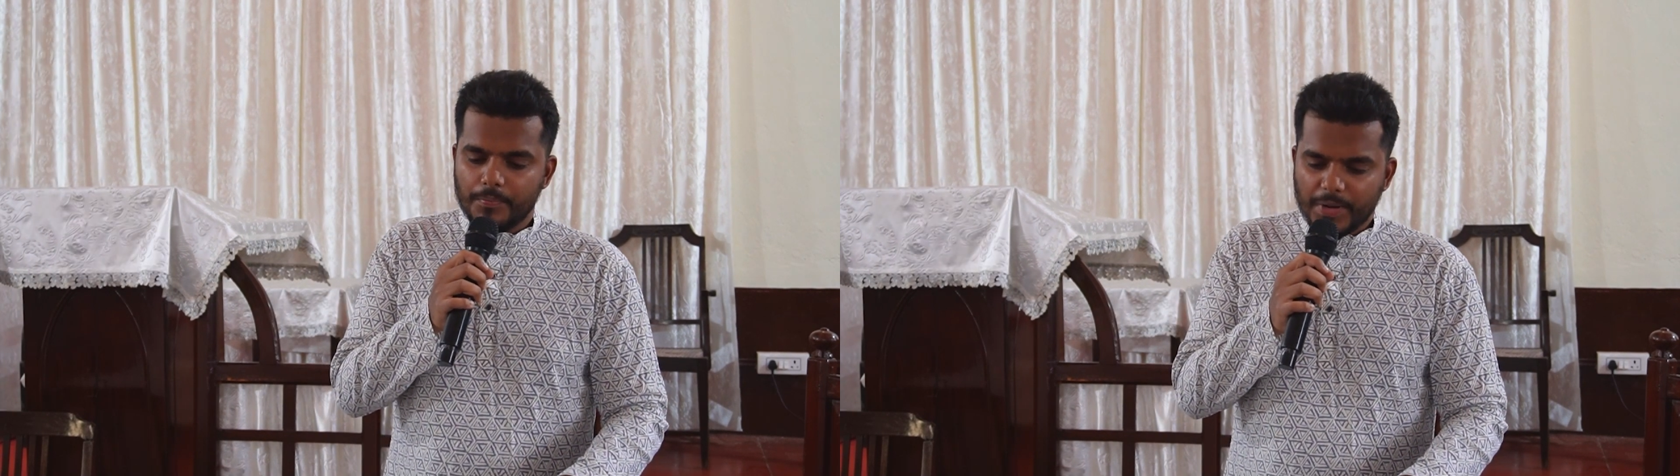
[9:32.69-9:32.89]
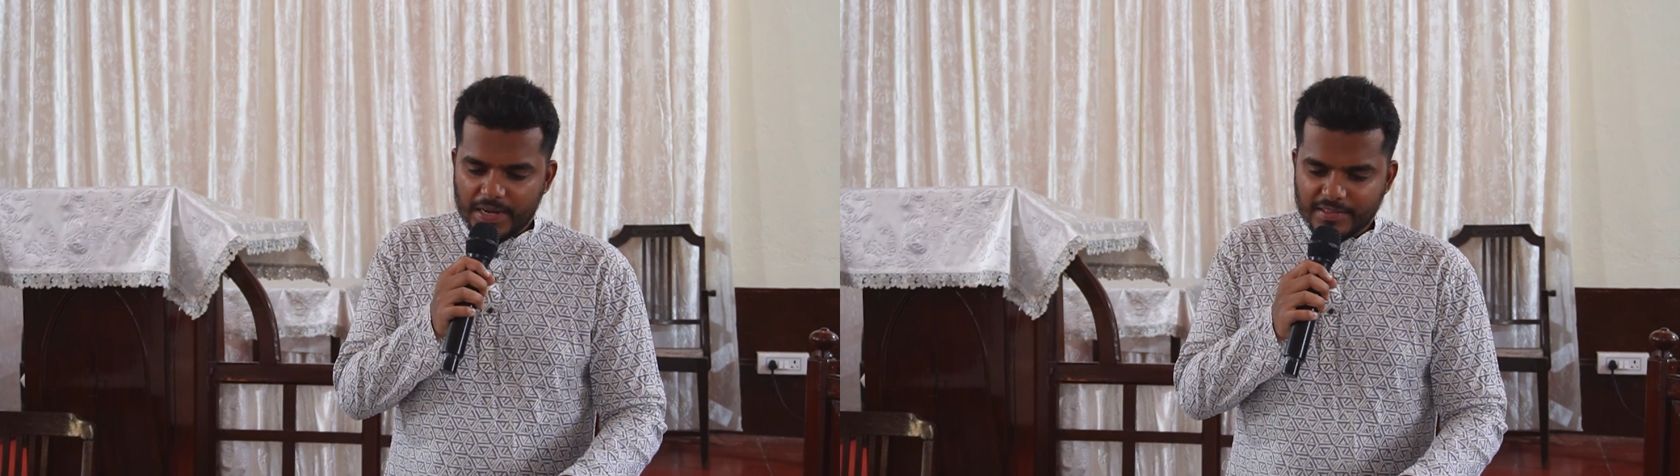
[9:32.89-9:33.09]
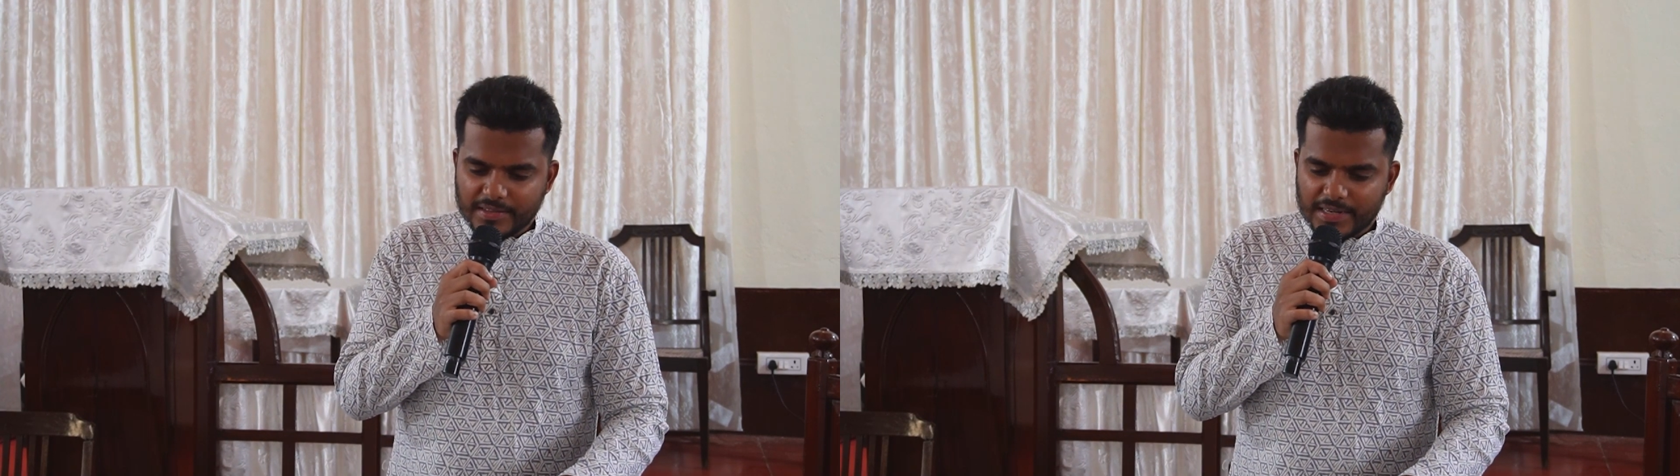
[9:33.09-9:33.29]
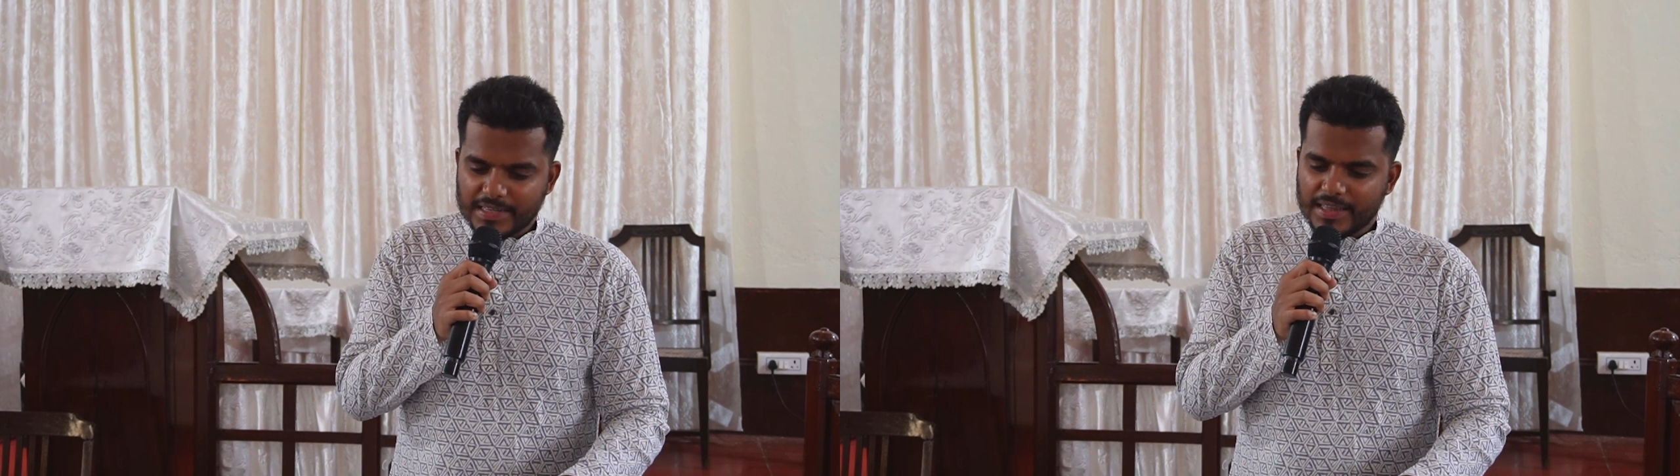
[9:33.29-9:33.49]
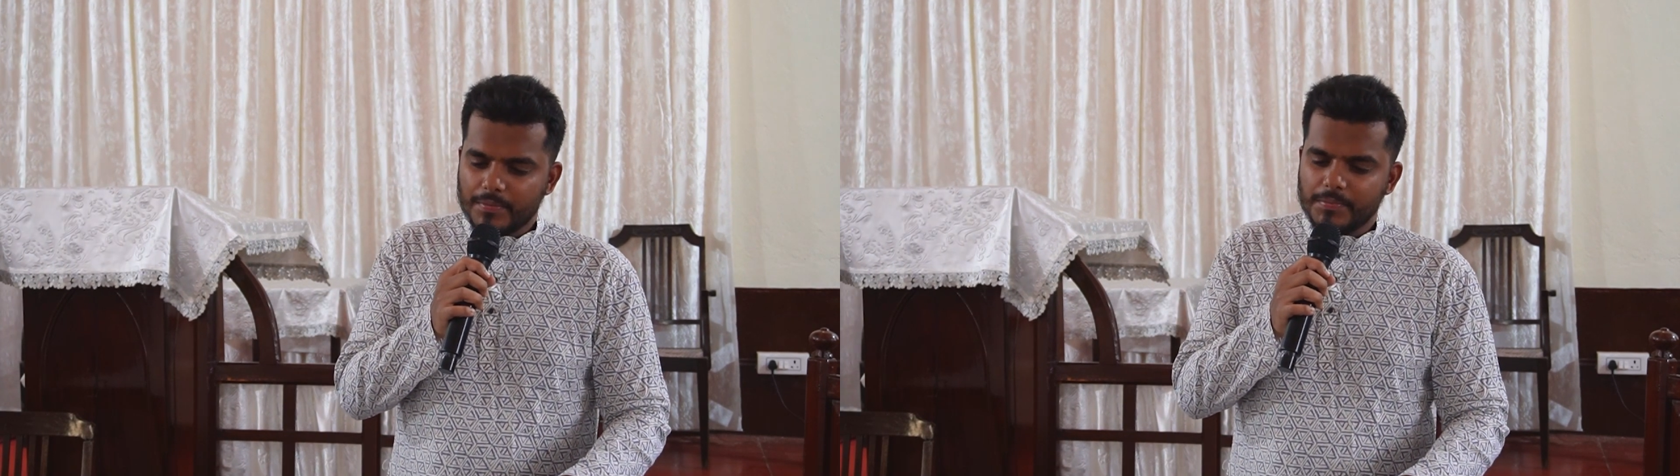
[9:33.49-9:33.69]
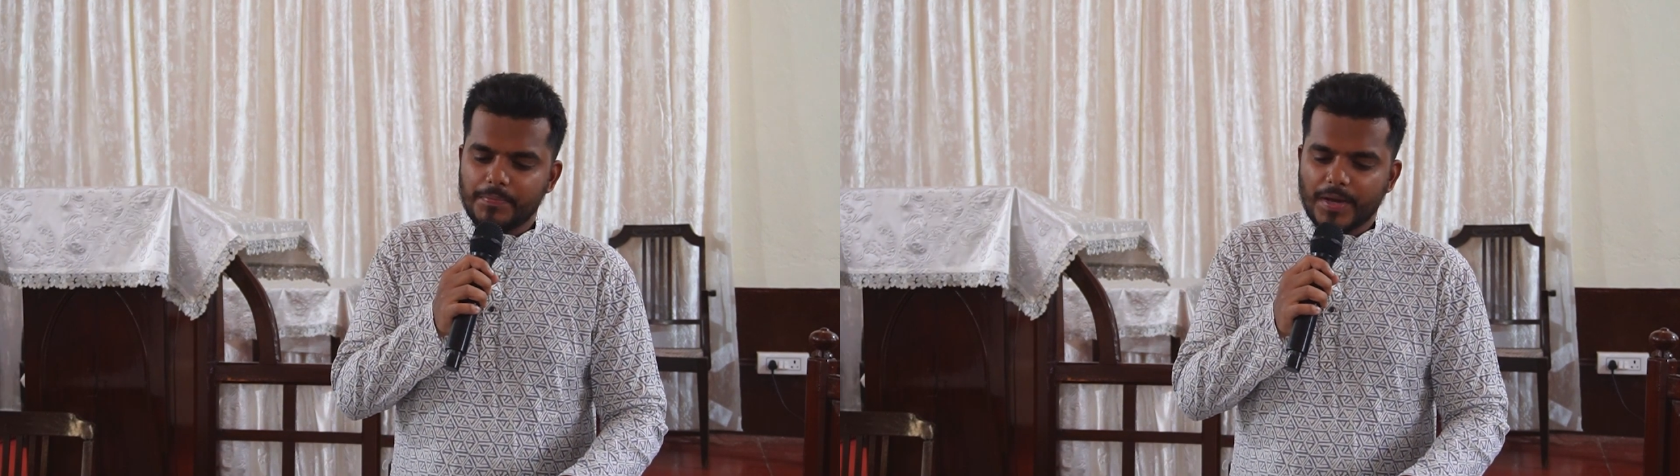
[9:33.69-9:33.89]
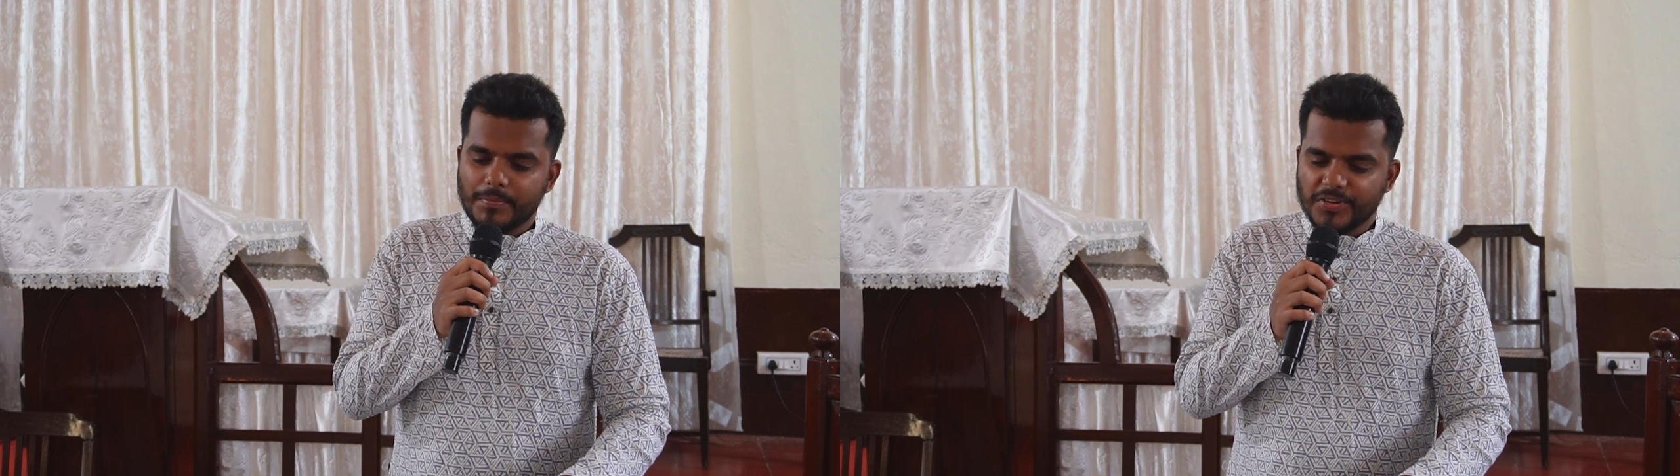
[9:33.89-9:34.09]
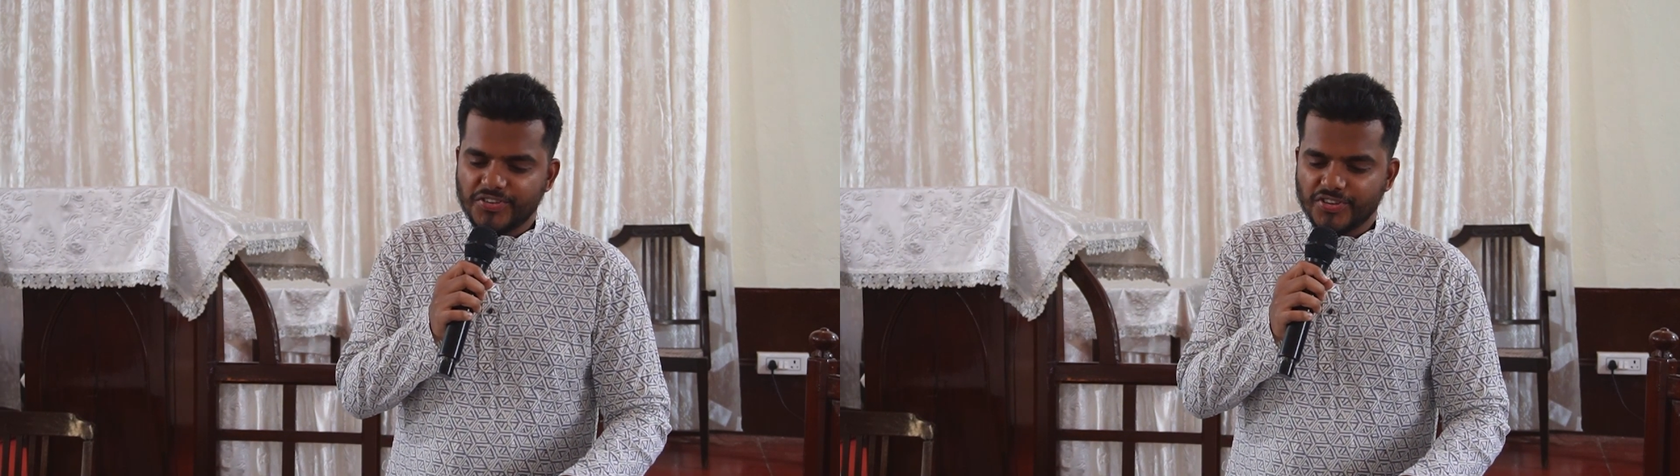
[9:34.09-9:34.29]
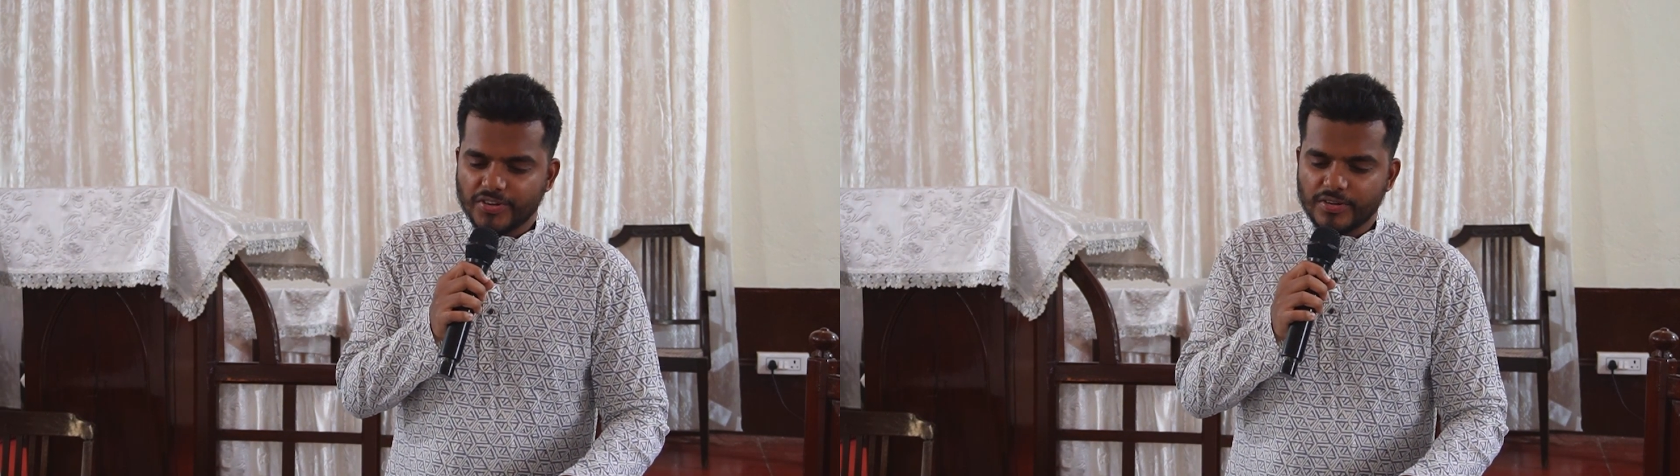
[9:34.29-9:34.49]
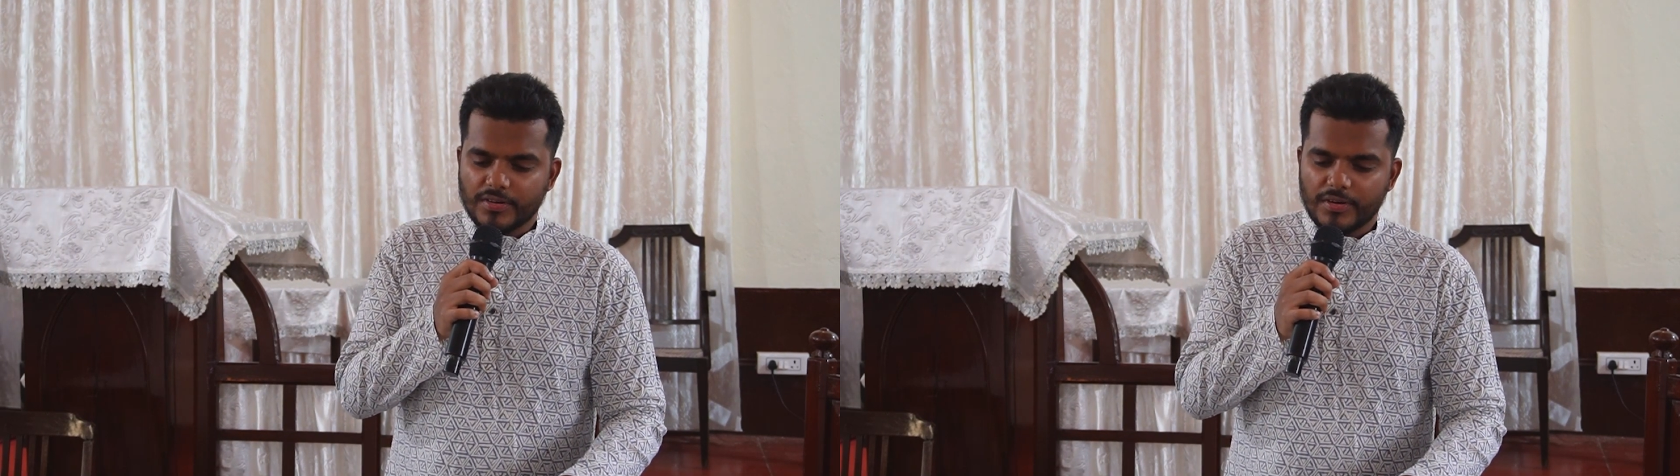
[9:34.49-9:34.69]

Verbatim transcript: प्रेरित का किताब में परमेश्वर